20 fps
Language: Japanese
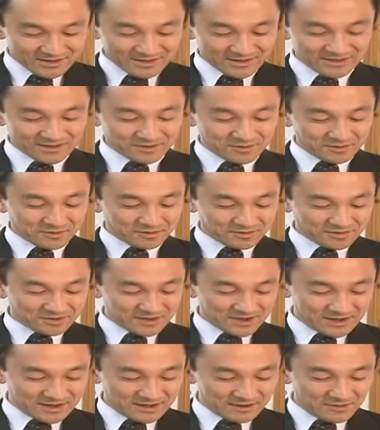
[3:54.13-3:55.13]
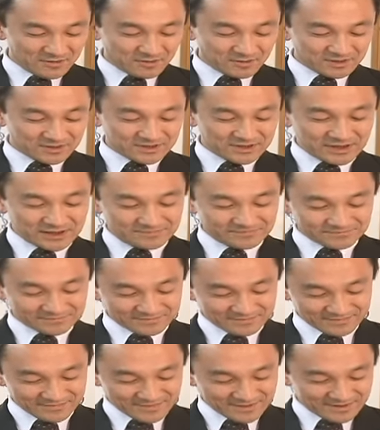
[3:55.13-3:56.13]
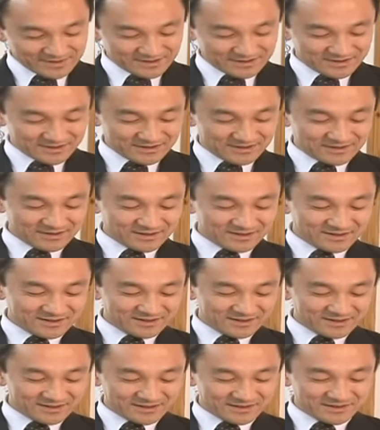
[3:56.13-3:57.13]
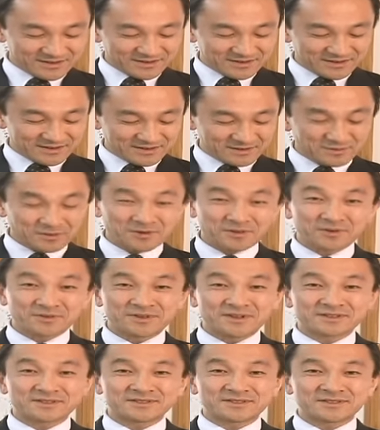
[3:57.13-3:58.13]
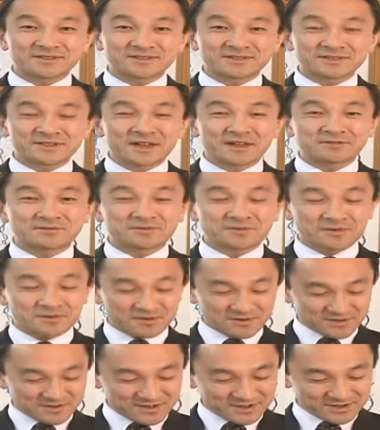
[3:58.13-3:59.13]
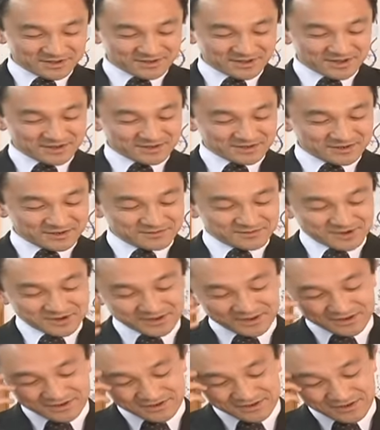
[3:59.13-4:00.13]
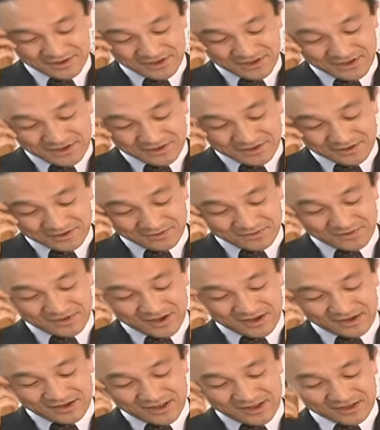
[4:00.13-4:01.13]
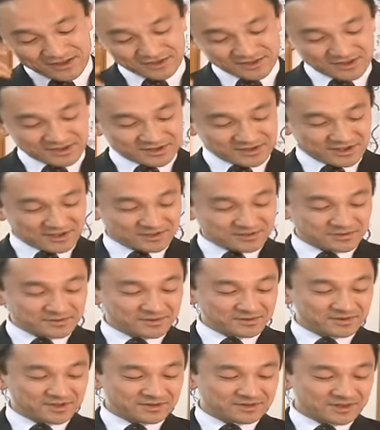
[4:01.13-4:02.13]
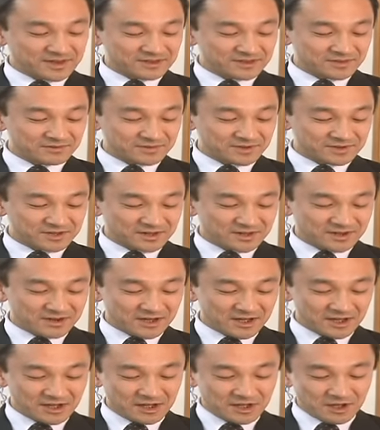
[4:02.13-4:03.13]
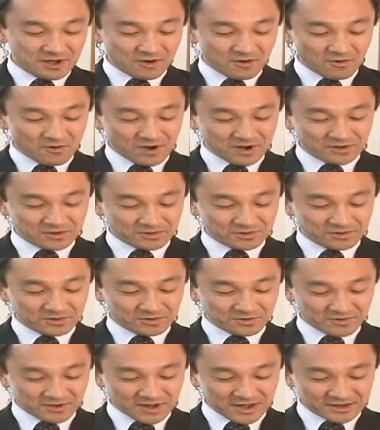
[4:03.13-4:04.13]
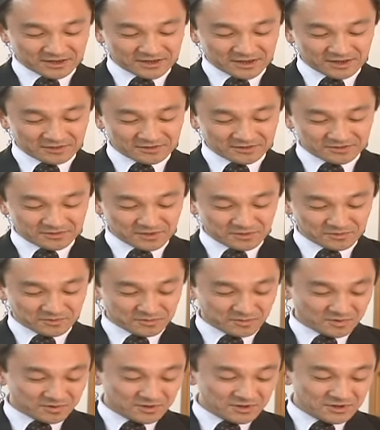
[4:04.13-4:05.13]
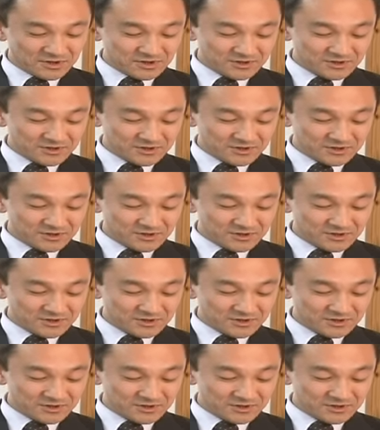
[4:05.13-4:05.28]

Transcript: えー、こういうことが起こった、えー、これをイエスに伝えるとイエスは言うわけですそのガリラヤ人たちがそのような災難を受けたから他のどのガリラヤ人というよりも